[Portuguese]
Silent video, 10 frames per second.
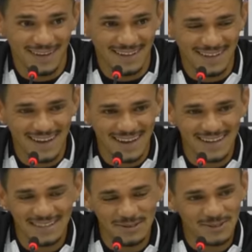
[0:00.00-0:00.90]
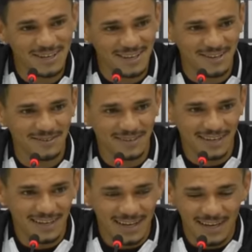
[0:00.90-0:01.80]
Né? Cadê o Tiquinho?
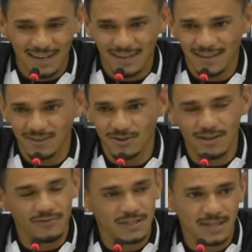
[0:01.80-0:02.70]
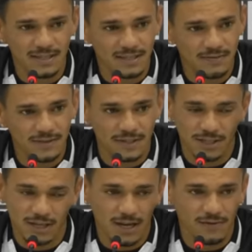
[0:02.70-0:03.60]
E toda vez que essa vizinha
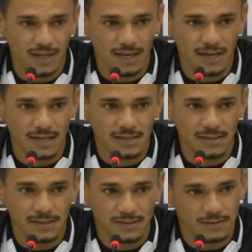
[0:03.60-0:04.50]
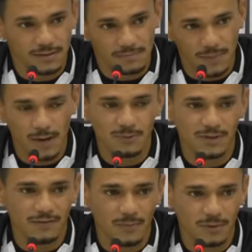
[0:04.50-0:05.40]
chegava lá em casa,
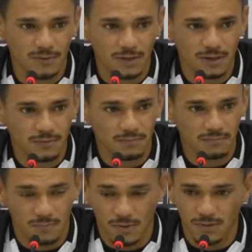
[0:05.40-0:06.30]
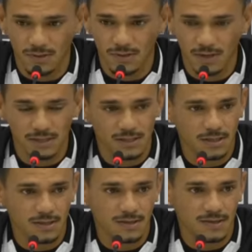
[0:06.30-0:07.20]
perguntava pelo Tiquinho. Pronto, eu acho
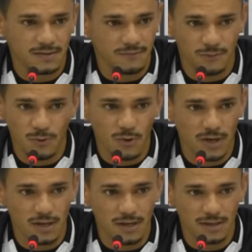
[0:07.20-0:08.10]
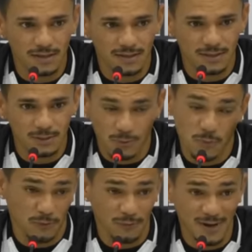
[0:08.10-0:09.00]
que ficou aí. Estou
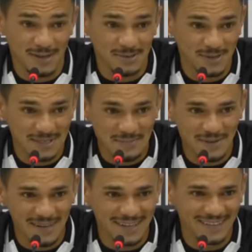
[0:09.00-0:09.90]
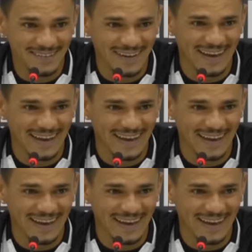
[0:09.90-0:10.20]
muito feliz com esse apelido.